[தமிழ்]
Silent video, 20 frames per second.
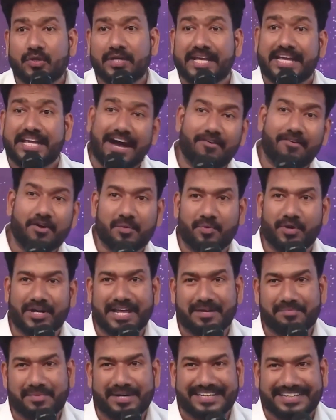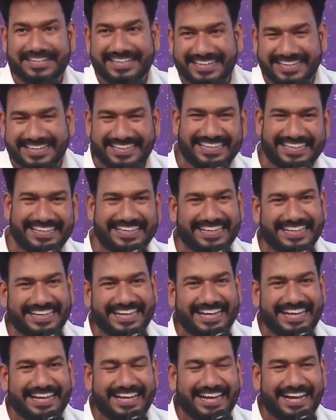சொல்லி அவர் போனார் பாருங்க
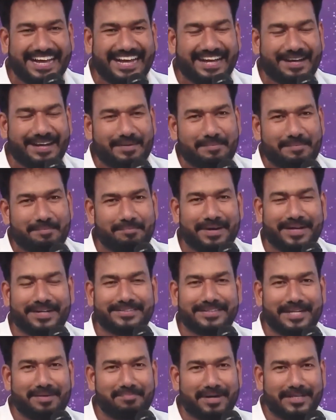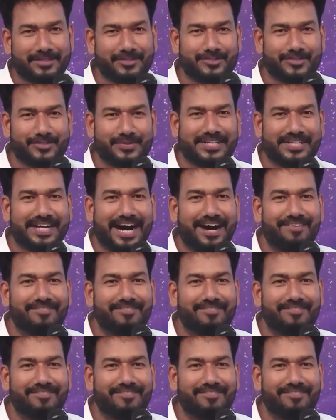பக்கத்துல பார்த்து சொல்லுங்க